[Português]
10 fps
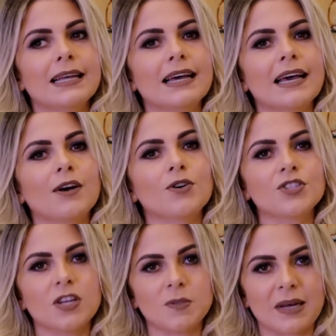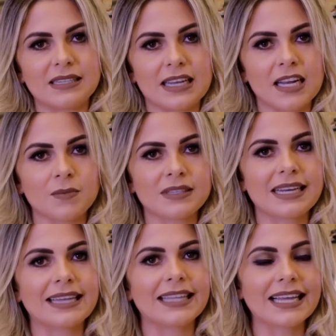É, hoje nós parcelamos
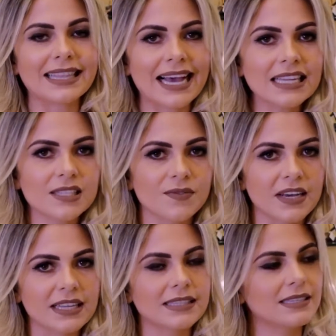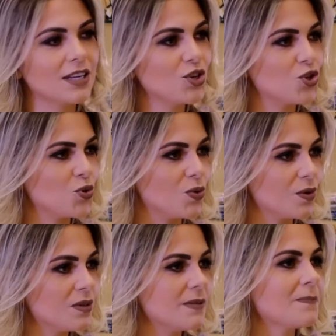em até 10 vezes sem
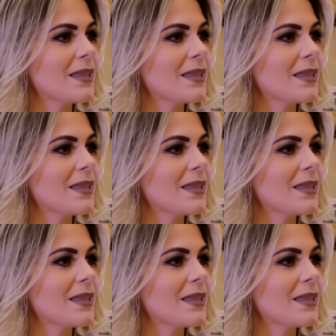juros.